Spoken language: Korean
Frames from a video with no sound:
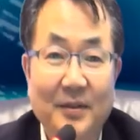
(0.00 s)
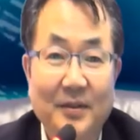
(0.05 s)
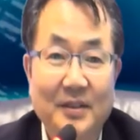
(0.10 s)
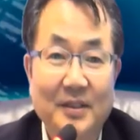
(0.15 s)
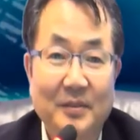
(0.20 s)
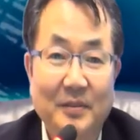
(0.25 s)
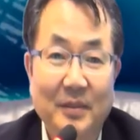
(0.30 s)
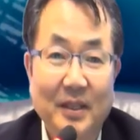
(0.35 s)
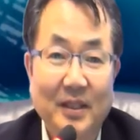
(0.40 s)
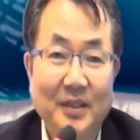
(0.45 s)

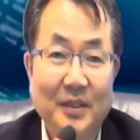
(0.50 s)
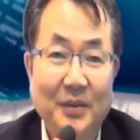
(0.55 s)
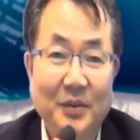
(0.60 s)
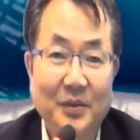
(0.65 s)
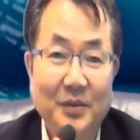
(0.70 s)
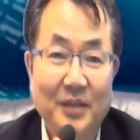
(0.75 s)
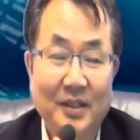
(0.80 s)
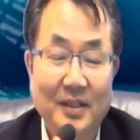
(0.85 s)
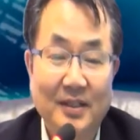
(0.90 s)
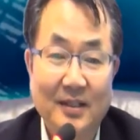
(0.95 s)
스마트
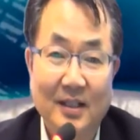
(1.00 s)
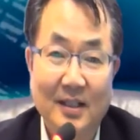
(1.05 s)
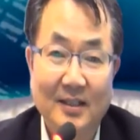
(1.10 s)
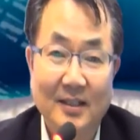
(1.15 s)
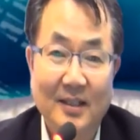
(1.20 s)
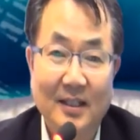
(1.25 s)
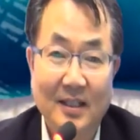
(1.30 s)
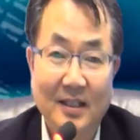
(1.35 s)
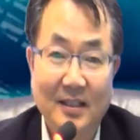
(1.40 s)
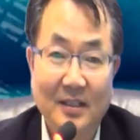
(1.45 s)
교실에
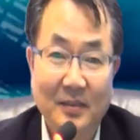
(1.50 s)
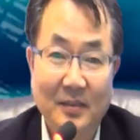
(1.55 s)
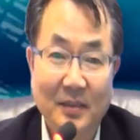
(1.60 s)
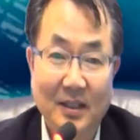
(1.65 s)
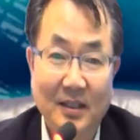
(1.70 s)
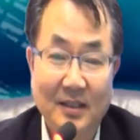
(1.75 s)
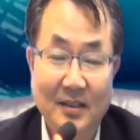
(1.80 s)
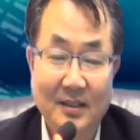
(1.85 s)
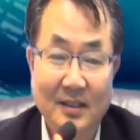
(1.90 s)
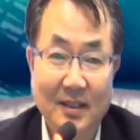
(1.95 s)
학생이
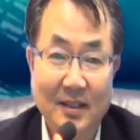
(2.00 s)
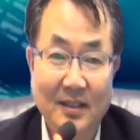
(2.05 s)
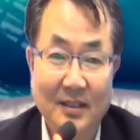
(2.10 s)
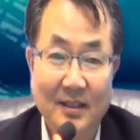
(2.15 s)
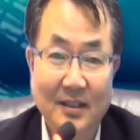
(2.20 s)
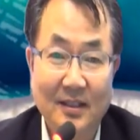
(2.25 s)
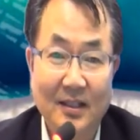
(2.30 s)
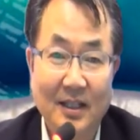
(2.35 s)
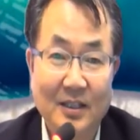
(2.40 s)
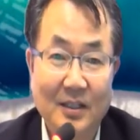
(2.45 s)
스마트
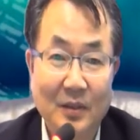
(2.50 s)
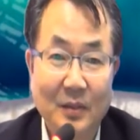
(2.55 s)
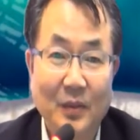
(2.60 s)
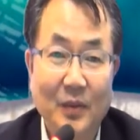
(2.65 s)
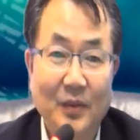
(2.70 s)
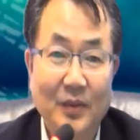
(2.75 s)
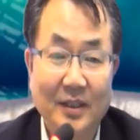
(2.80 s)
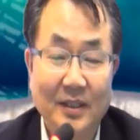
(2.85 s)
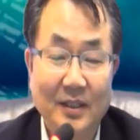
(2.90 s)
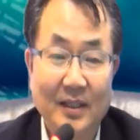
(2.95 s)
장치를 가지고
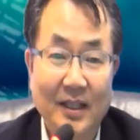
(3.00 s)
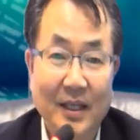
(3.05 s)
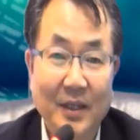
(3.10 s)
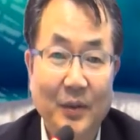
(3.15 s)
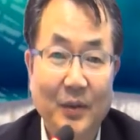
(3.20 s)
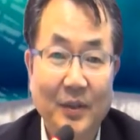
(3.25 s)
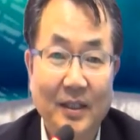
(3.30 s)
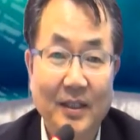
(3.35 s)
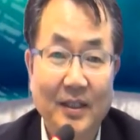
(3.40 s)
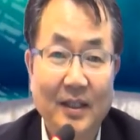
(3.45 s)
보는
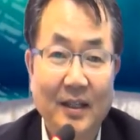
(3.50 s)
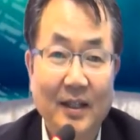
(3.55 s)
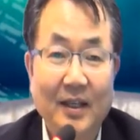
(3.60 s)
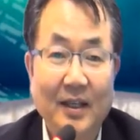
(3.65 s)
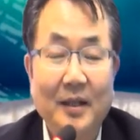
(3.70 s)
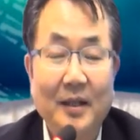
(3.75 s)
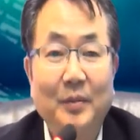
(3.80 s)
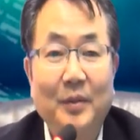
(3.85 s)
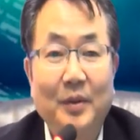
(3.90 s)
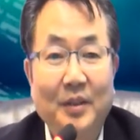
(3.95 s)
내용은
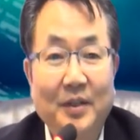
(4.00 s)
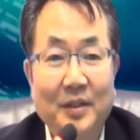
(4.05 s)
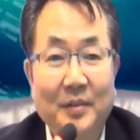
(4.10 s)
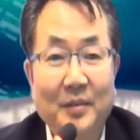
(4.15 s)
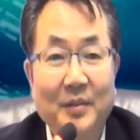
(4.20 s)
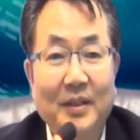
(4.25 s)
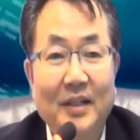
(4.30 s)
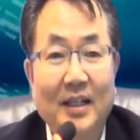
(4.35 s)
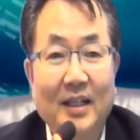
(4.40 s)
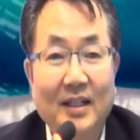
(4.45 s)

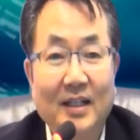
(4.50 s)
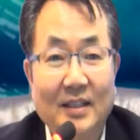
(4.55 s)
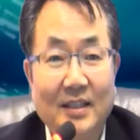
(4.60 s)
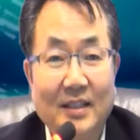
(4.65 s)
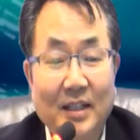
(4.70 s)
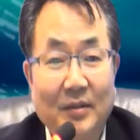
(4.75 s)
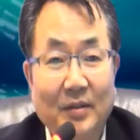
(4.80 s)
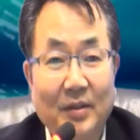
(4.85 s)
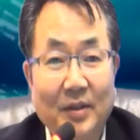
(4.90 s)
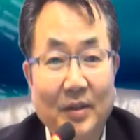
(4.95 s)
멀티미디어
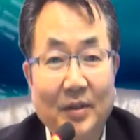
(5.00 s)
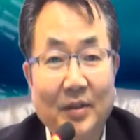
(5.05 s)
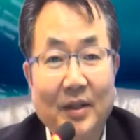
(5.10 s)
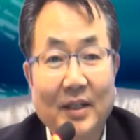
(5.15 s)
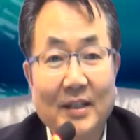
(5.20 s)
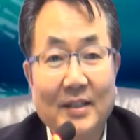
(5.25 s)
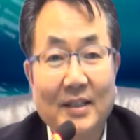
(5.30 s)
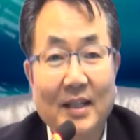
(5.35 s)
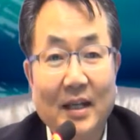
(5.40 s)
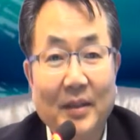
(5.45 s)
시대와
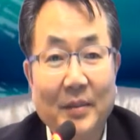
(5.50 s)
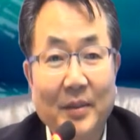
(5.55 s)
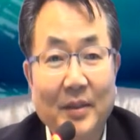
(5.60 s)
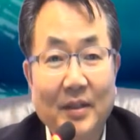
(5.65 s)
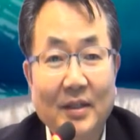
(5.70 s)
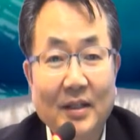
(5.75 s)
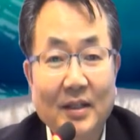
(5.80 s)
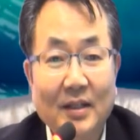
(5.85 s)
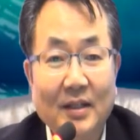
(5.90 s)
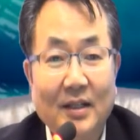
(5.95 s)
어떠한
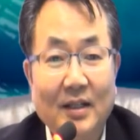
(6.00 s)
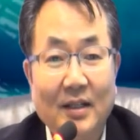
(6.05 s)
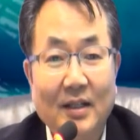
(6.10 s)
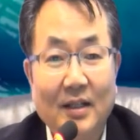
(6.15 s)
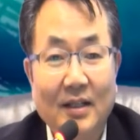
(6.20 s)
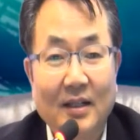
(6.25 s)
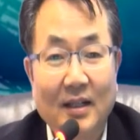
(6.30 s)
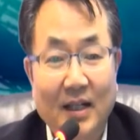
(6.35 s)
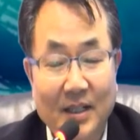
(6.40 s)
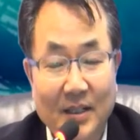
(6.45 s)
차별을
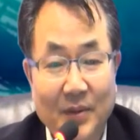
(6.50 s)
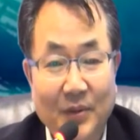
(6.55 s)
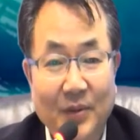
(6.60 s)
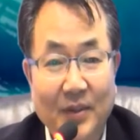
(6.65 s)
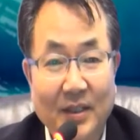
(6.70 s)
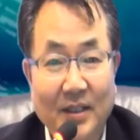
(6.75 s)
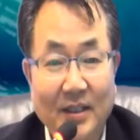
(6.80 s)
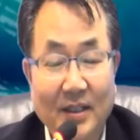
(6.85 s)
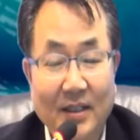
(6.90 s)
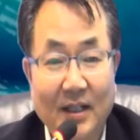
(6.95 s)
가지고
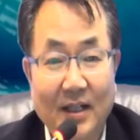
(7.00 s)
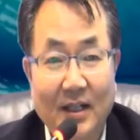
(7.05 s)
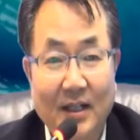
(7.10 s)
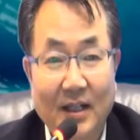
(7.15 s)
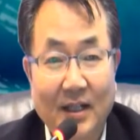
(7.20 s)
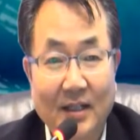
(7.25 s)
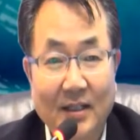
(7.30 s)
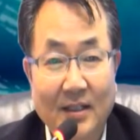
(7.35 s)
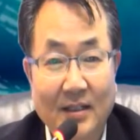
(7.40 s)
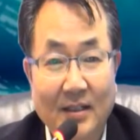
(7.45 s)

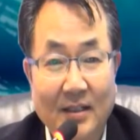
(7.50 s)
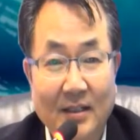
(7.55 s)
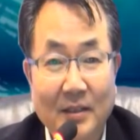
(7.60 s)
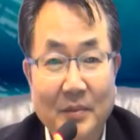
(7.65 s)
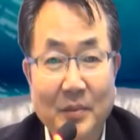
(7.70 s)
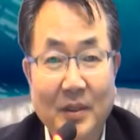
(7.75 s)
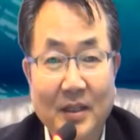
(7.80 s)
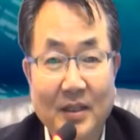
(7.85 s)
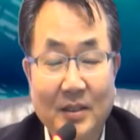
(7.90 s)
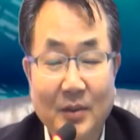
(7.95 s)
있는가라는
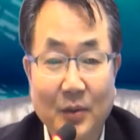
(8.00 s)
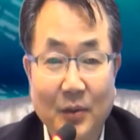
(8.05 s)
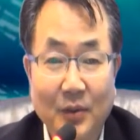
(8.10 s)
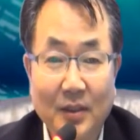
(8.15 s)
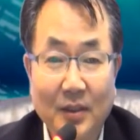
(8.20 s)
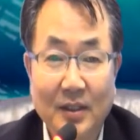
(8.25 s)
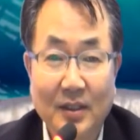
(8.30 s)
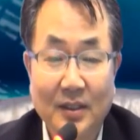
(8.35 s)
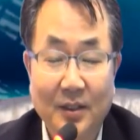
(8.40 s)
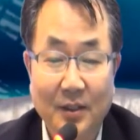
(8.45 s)
측면에서
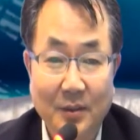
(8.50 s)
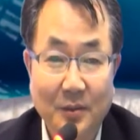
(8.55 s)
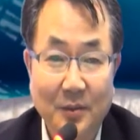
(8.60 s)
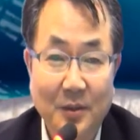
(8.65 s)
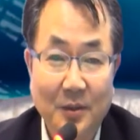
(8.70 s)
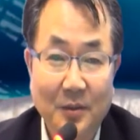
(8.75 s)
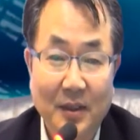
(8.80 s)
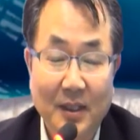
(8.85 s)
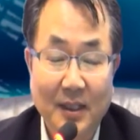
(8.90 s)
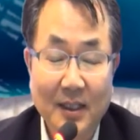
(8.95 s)
오늘
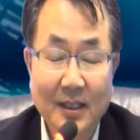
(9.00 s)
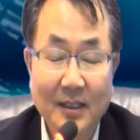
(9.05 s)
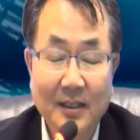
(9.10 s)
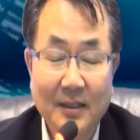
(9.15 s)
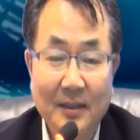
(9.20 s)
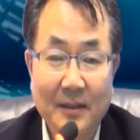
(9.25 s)
여러분과는